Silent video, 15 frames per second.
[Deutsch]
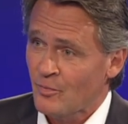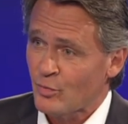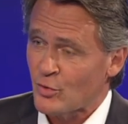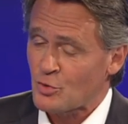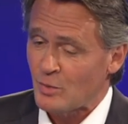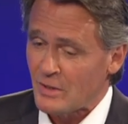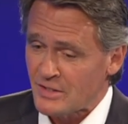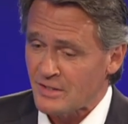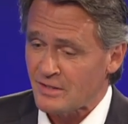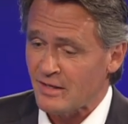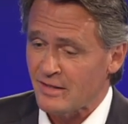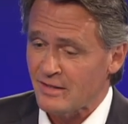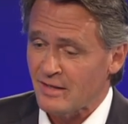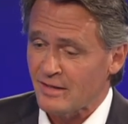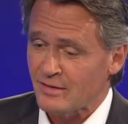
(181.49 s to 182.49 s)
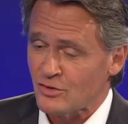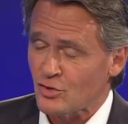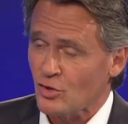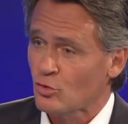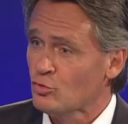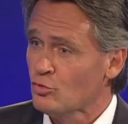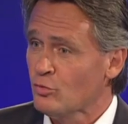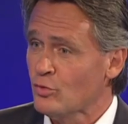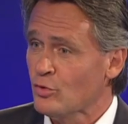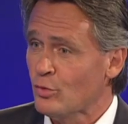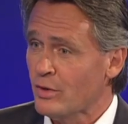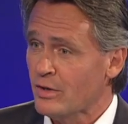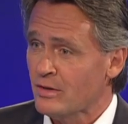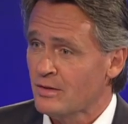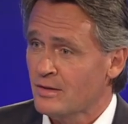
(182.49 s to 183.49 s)
Der Spitzenkandidat ist rund um die
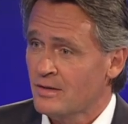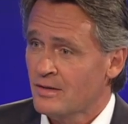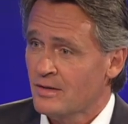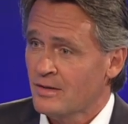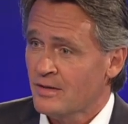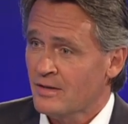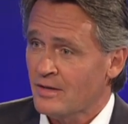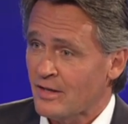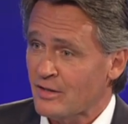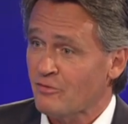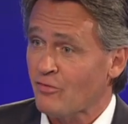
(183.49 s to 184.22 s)
Uhr an der